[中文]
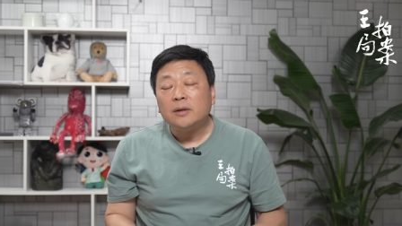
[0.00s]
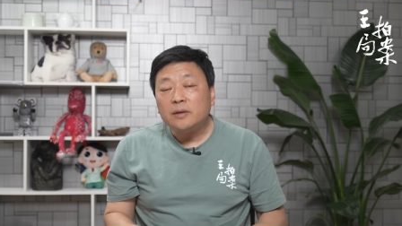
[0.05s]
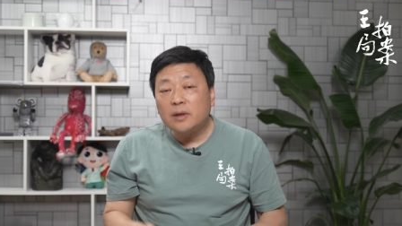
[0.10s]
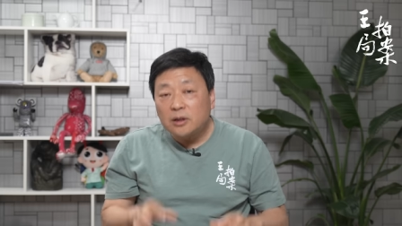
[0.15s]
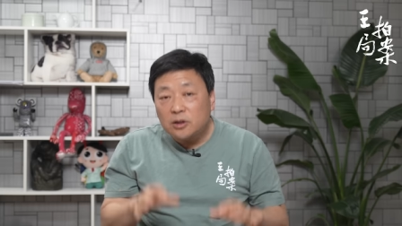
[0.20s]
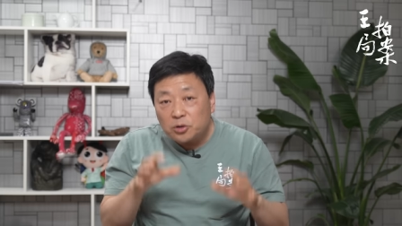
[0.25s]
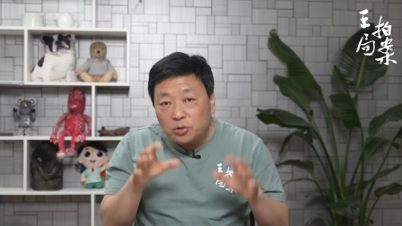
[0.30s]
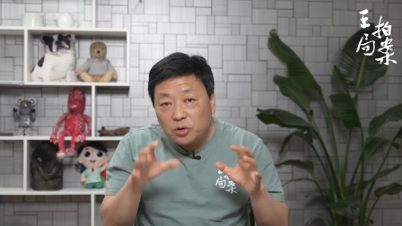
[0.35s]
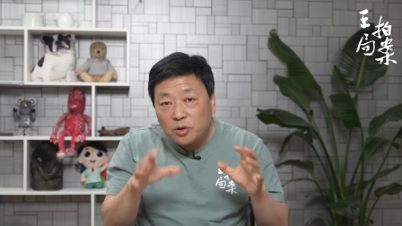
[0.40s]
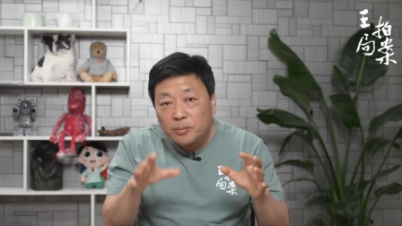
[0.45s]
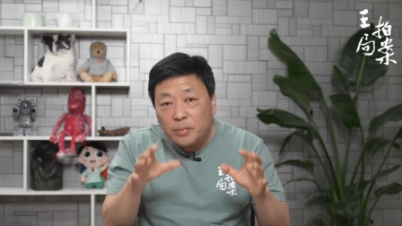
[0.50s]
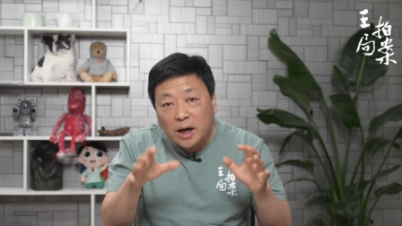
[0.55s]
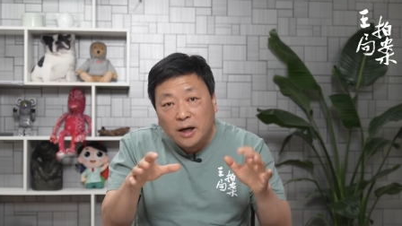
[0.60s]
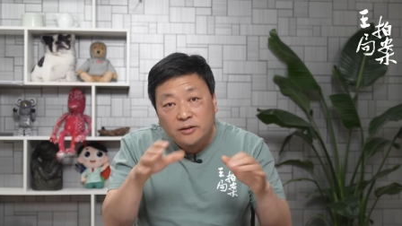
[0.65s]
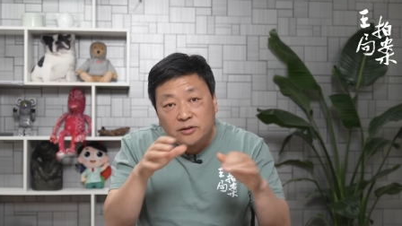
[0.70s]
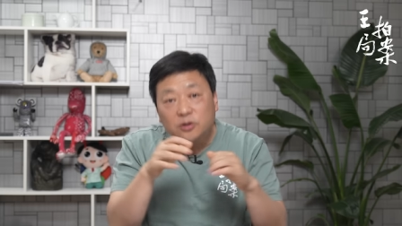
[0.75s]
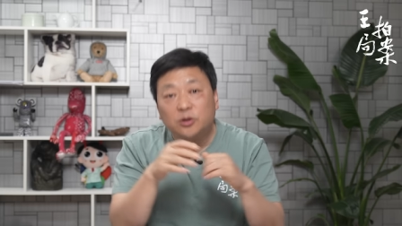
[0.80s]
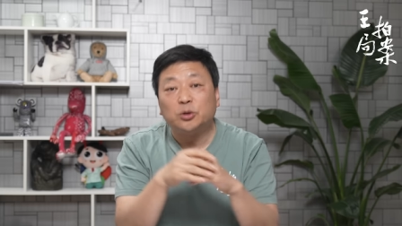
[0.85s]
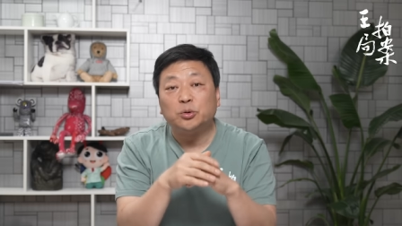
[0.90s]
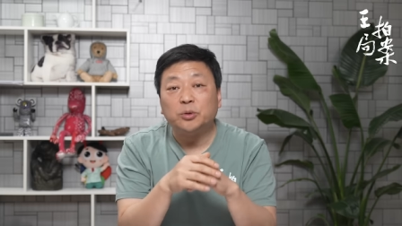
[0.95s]
那是对马
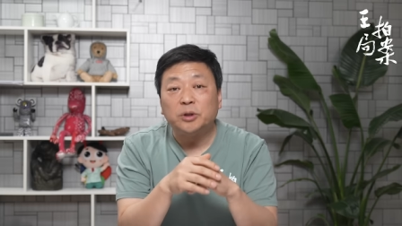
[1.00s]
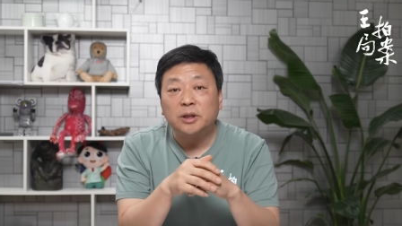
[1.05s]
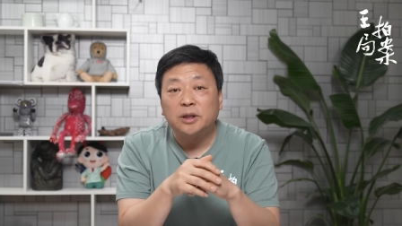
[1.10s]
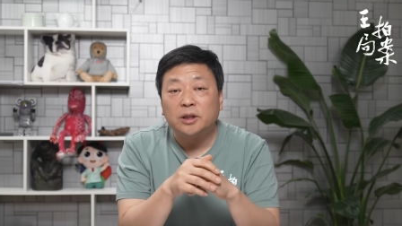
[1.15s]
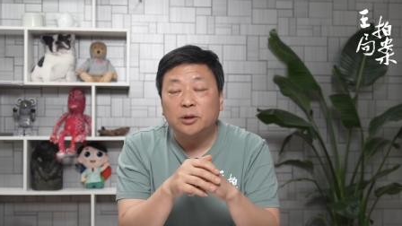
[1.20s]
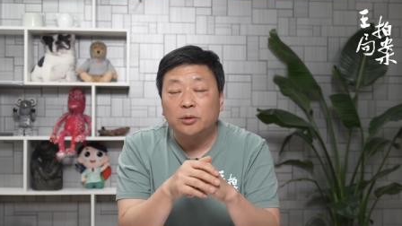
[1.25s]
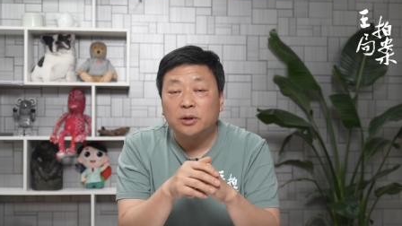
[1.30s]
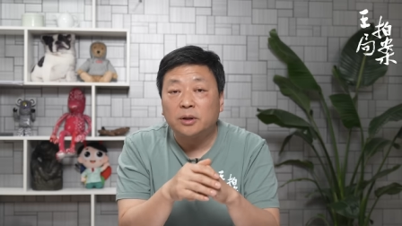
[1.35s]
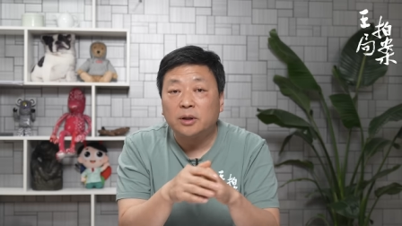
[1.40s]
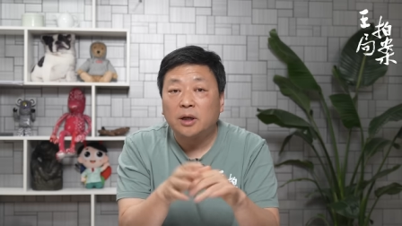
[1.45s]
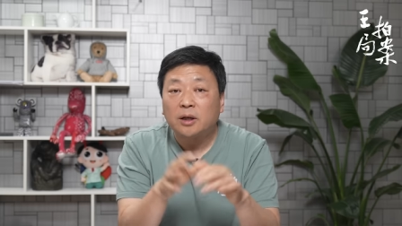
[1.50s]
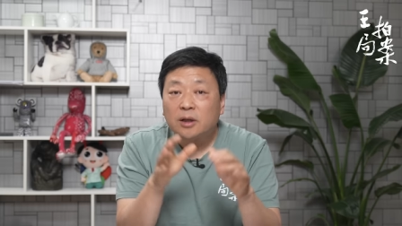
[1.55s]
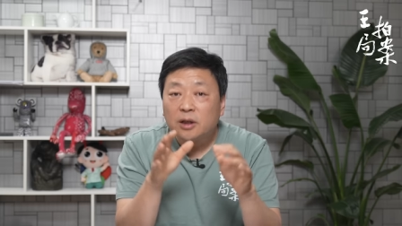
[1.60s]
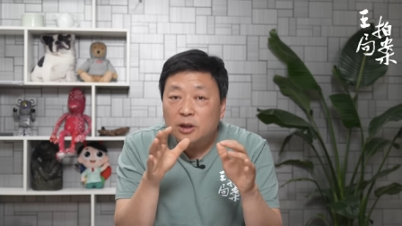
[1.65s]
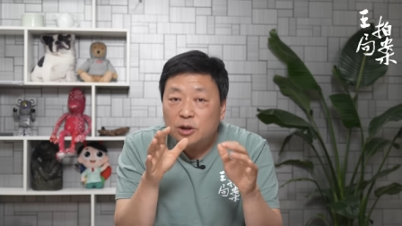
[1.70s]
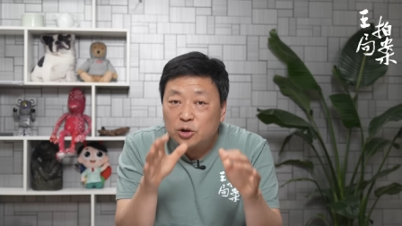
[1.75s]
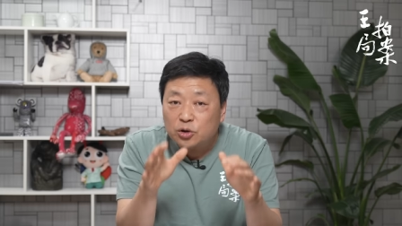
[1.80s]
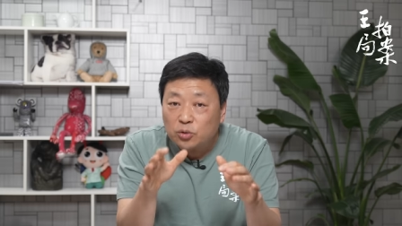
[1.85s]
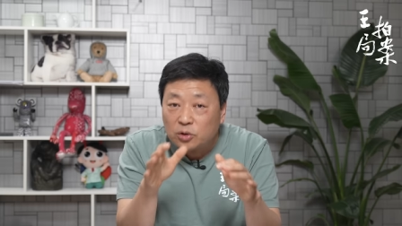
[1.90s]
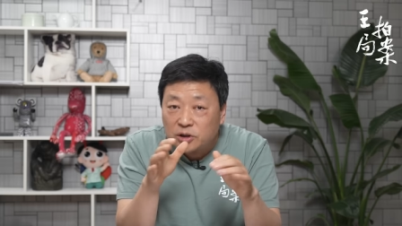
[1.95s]
克思主义理论呢，
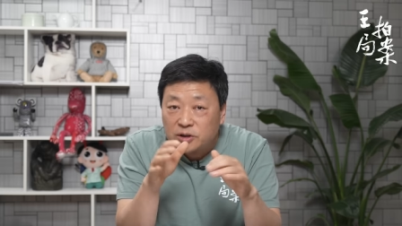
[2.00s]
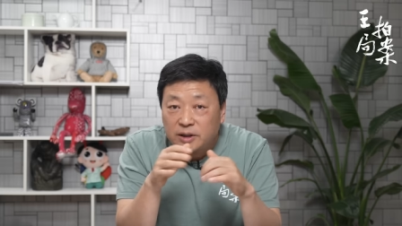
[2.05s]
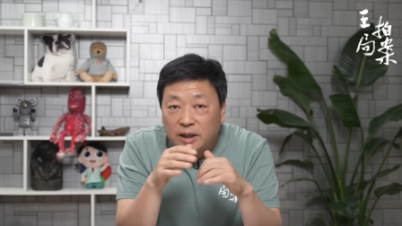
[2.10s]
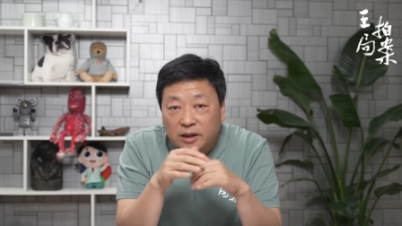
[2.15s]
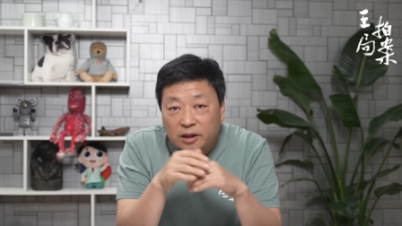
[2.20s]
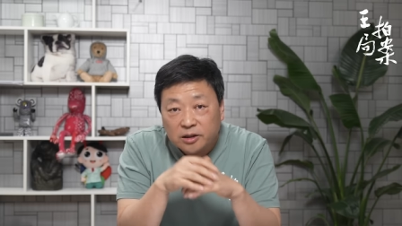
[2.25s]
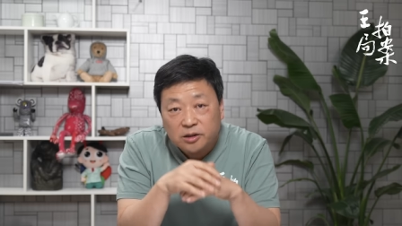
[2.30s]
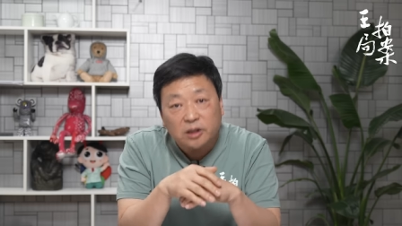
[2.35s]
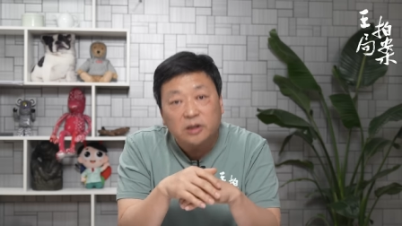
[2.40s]
说实在的，